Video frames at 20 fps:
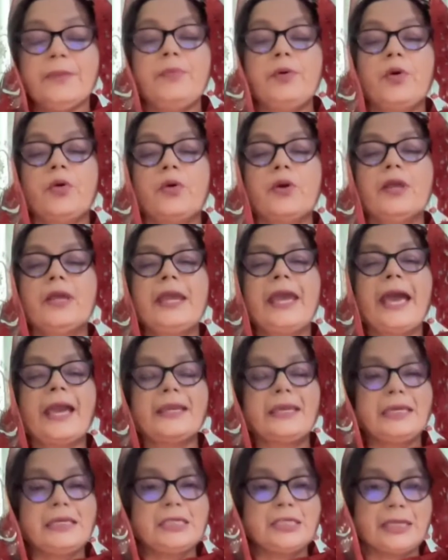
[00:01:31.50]
এবং
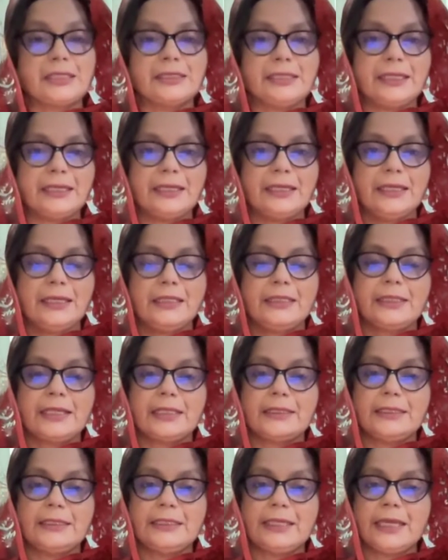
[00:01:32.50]
একই সাথে
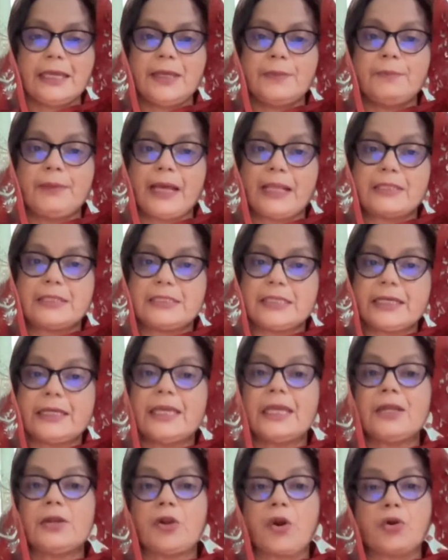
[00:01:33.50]
তাদেরকে
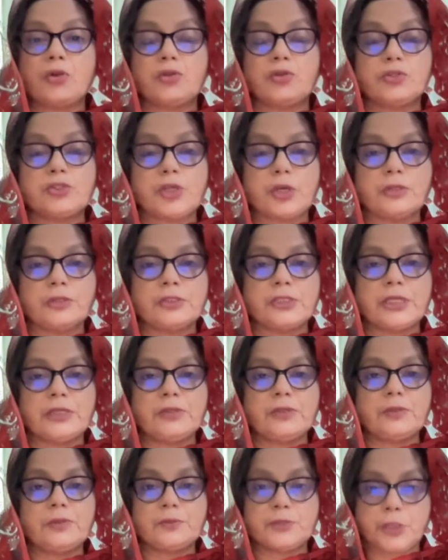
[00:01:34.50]
বাচ্চাকে রক্ত
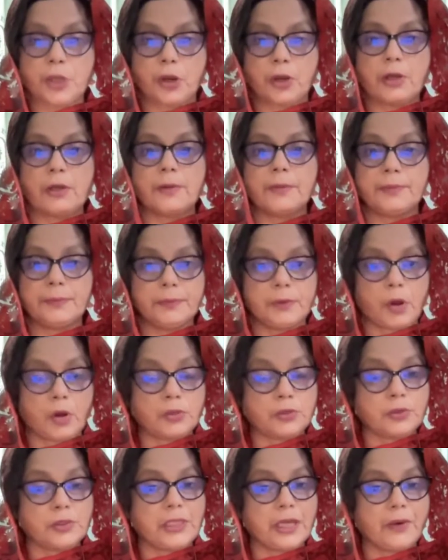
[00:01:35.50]
সঞ্চালন
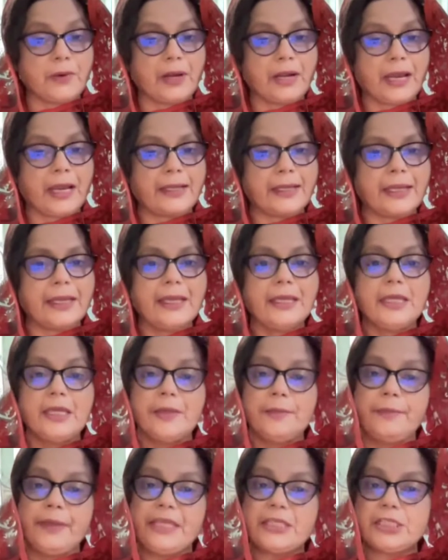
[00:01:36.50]
রক্ত দেওয়ার আগে
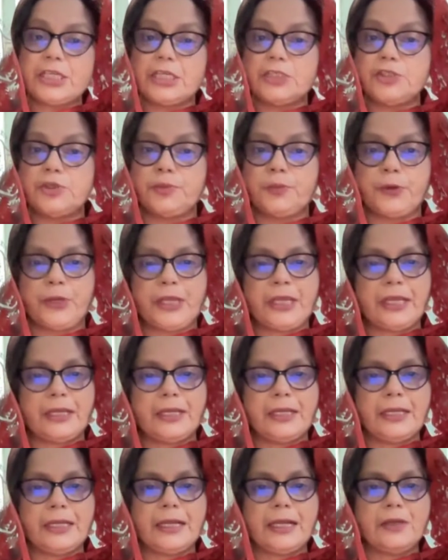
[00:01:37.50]
বেশ কিছু পরীক্ষা
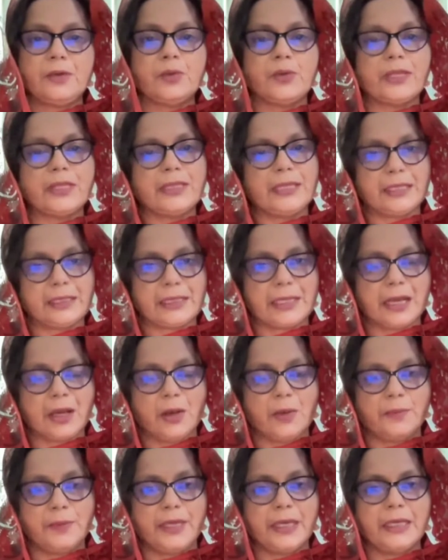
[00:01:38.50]
নিরীক্ষা করে দেখতে
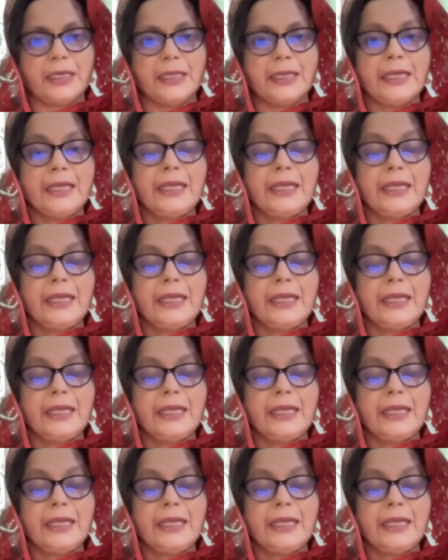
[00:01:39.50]
হবে